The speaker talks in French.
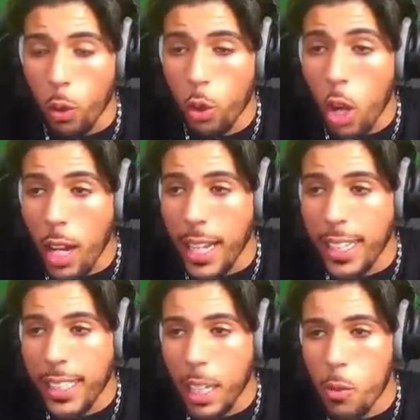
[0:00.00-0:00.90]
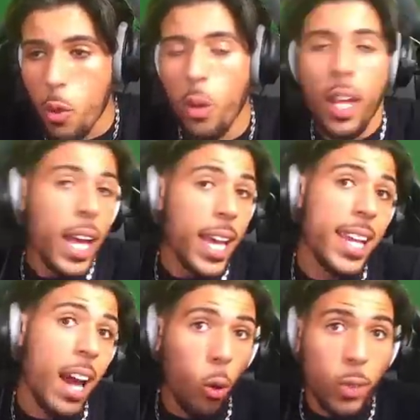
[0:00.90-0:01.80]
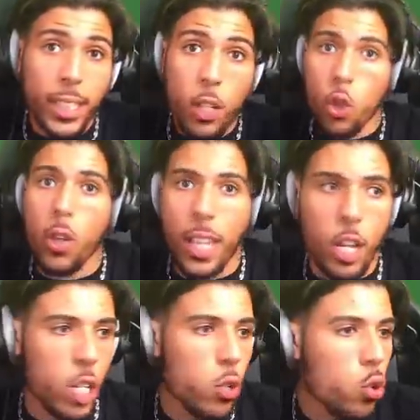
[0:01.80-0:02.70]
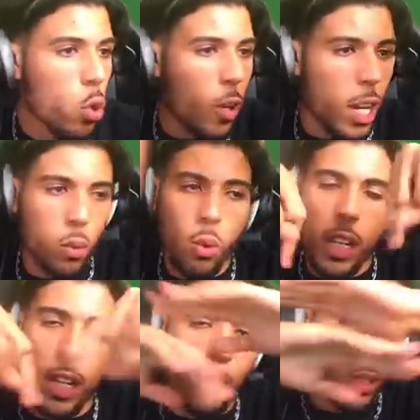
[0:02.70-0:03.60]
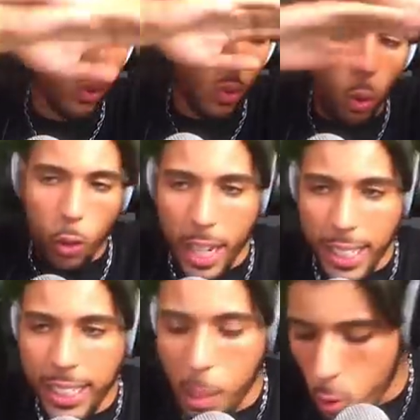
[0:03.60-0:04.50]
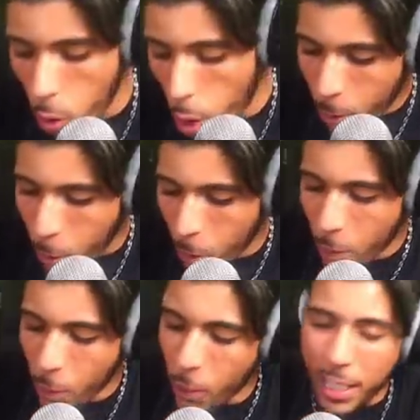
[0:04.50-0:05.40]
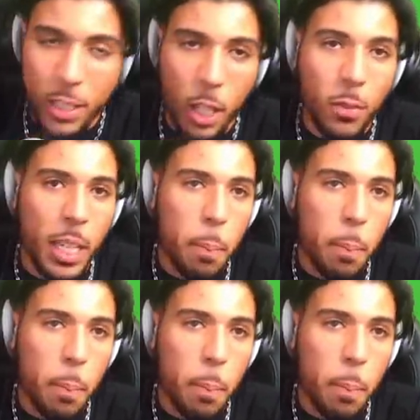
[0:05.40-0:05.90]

dans la description. Et il y a aussi Joe qui a une chaîne YouTube. Voilà, tous les liens, de toute façon, seront dans la description. Chrono, est-ce que vous êtes